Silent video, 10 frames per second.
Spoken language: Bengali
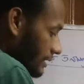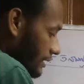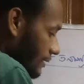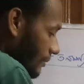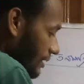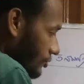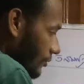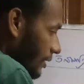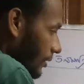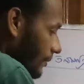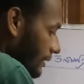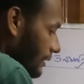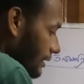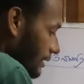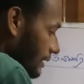সিগমা সমান হবে
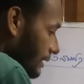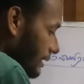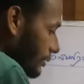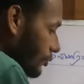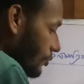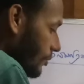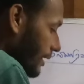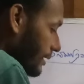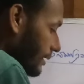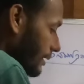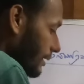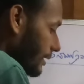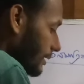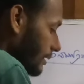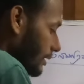কি কিউ বাই
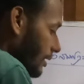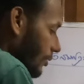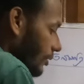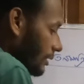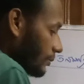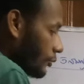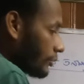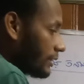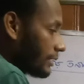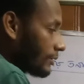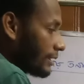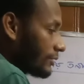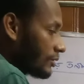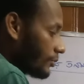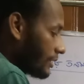এ অর্থাৎ প্রতি একক
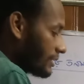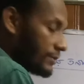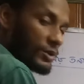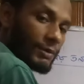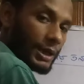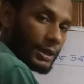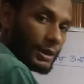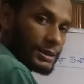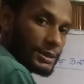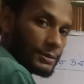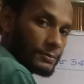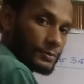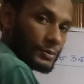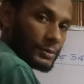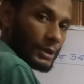ক্ষেত্রফলে যে পরিমাণ আধান আছে
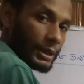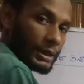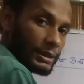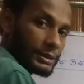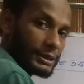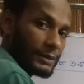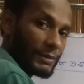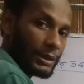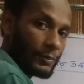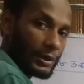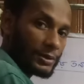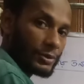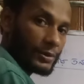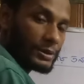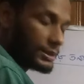তাকে সিগমা দ্বারা প্রকাশ
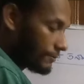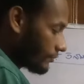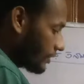করা হচ্ছে